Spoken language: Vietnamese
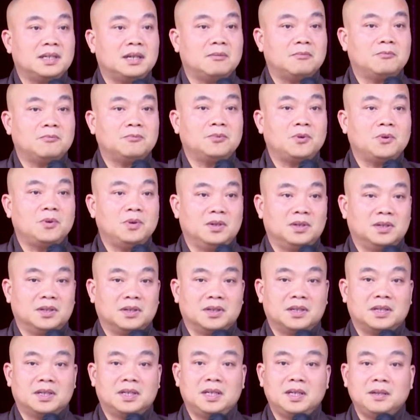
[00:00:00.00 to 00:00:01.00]
trong vô
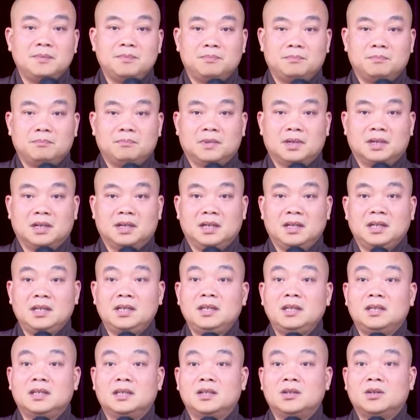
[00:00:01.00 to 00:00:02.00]
lượng kiếp bởi
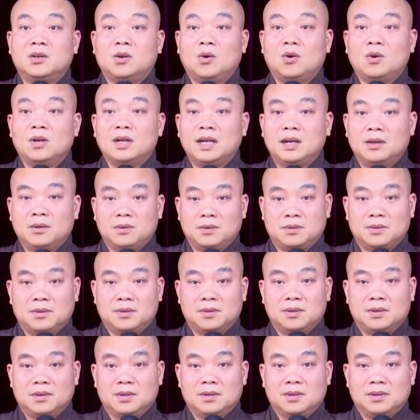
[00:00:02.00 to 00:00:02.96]
những khổ đau